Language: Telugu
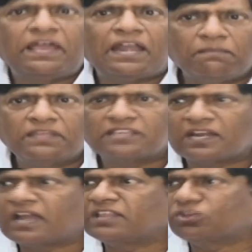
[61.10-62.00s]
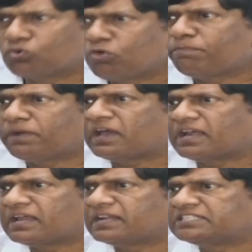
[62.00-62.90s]
బిఆర్ అంబేద్కర్ గారు ఎంతో
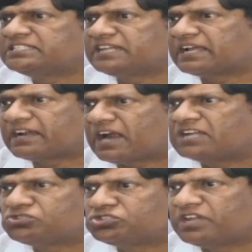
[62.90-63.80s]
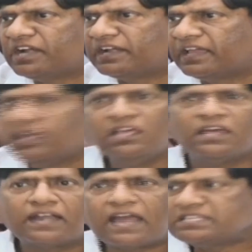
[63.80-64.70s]
గొప్పగా రచించిన కాన్స్టిట్యూషన్ అంటే
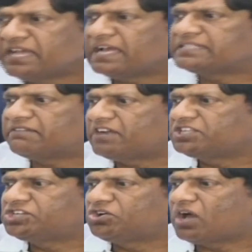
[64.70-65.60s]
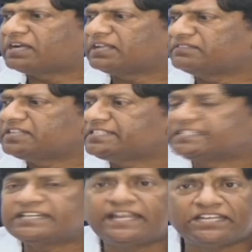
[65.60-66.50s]
రాజ్యాంగ సవరణ ఇచ్చిండు ఆర్టికల్ త్రీ
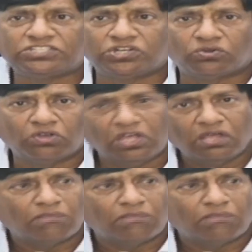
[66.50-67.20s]
సిక్స్టీ ఎయిట్ ఇచ్చిండు